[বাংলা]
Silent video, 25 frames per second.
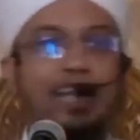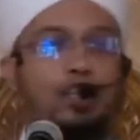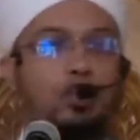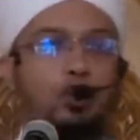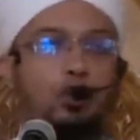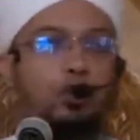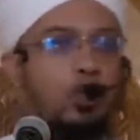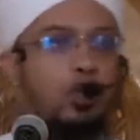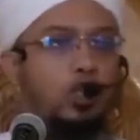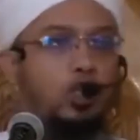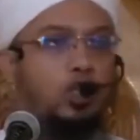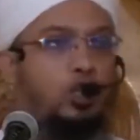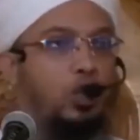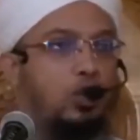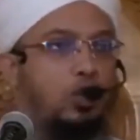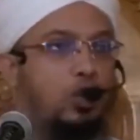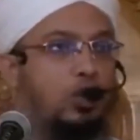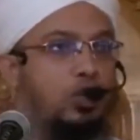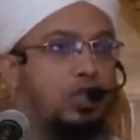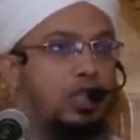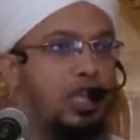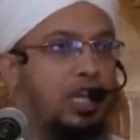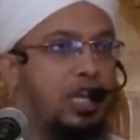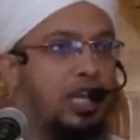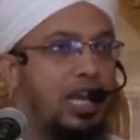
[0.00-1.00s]
এত কষ্ট
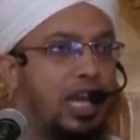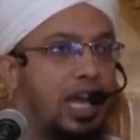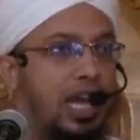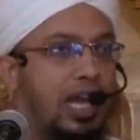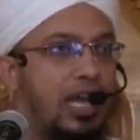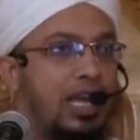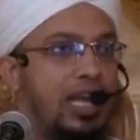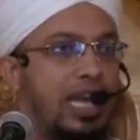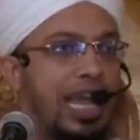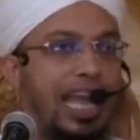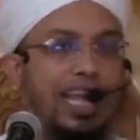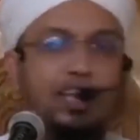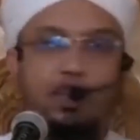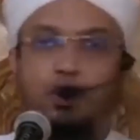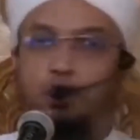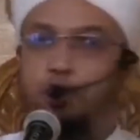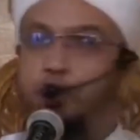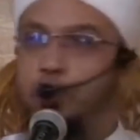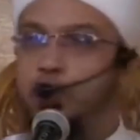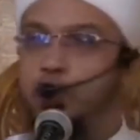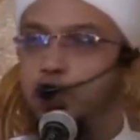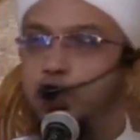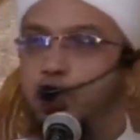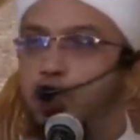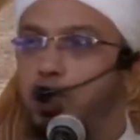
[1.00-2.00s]
করতেন না এত
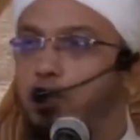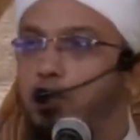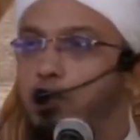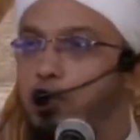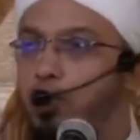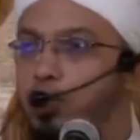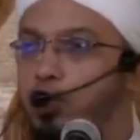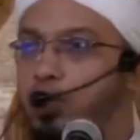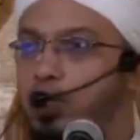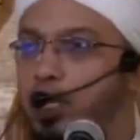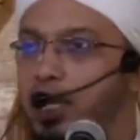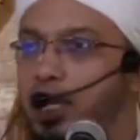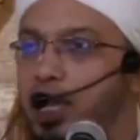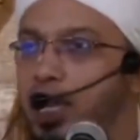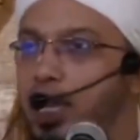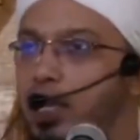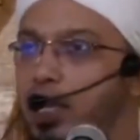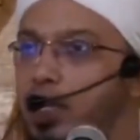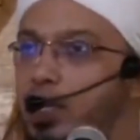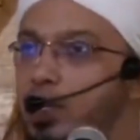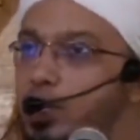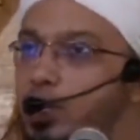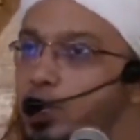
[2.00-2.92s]
পরিশ্রম করতেন না